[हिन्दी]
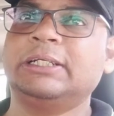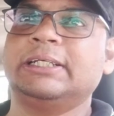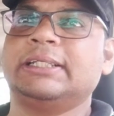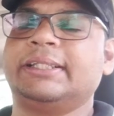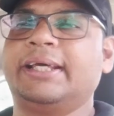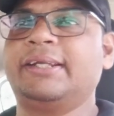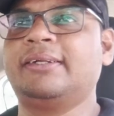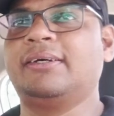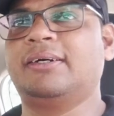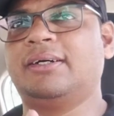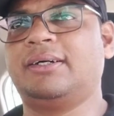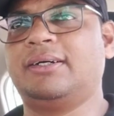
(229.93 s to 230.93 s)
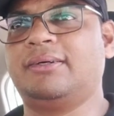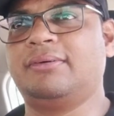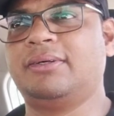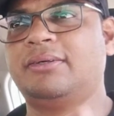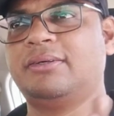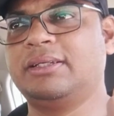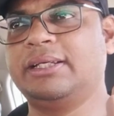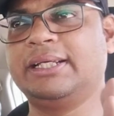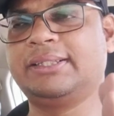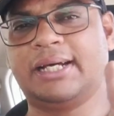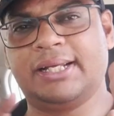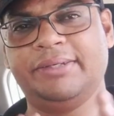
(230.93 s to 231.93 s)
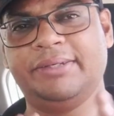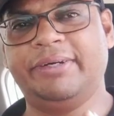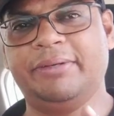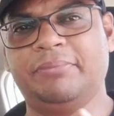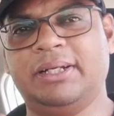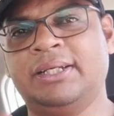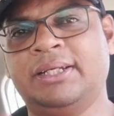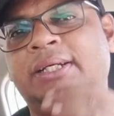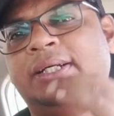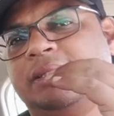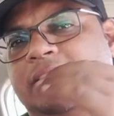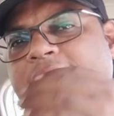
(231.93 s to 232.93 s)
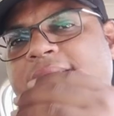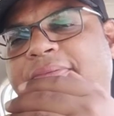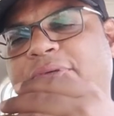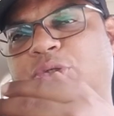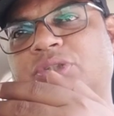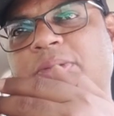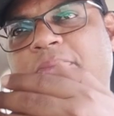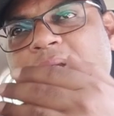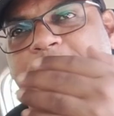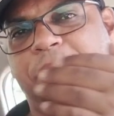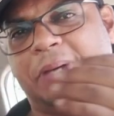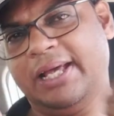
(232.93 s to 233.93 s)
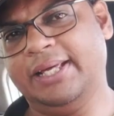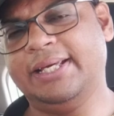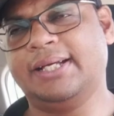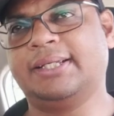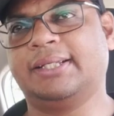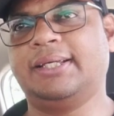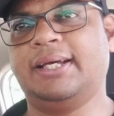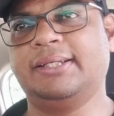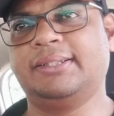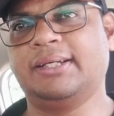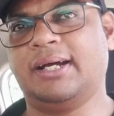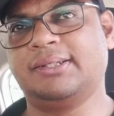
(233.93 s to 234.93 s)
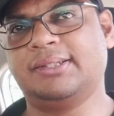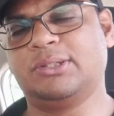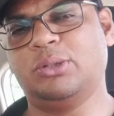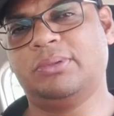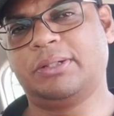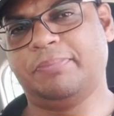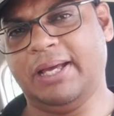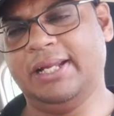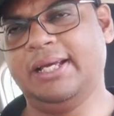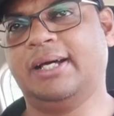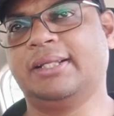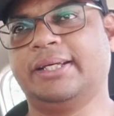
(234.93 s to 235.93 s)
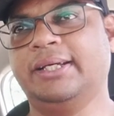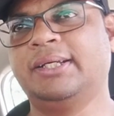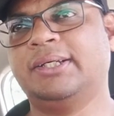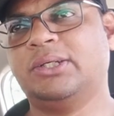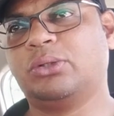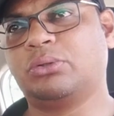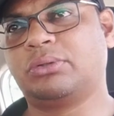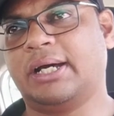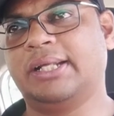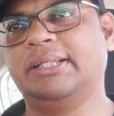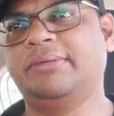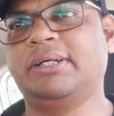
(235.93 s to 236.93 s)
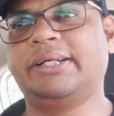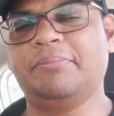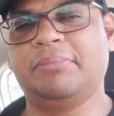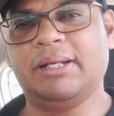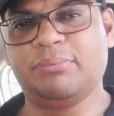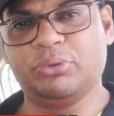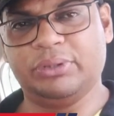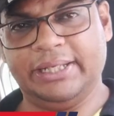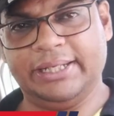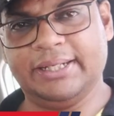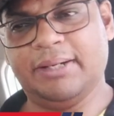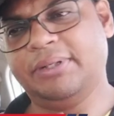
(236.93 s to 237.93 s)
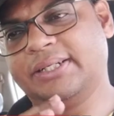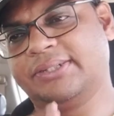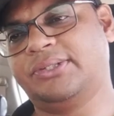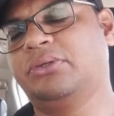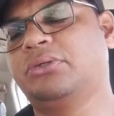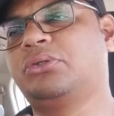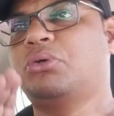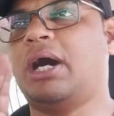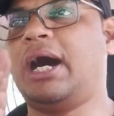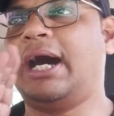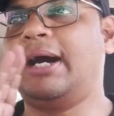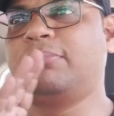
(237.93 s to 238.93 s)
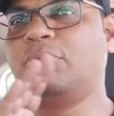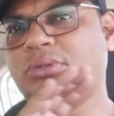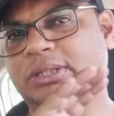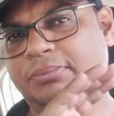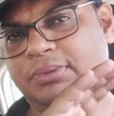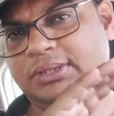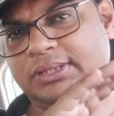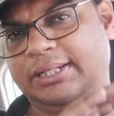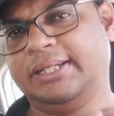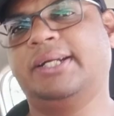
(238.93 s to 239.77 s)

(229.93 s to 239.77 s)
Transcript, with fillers: देन एक तारा देवी टेम्पल है तारा देवी जो शिमला से पहले ही आ जाता है आई थिंक आठ दस किलोमीटर पहले आता है तो तारा देवी का टेम्पल आपको देखना है आप इंटरेस्टेड हो तो आप लोग जब चंडीगढ़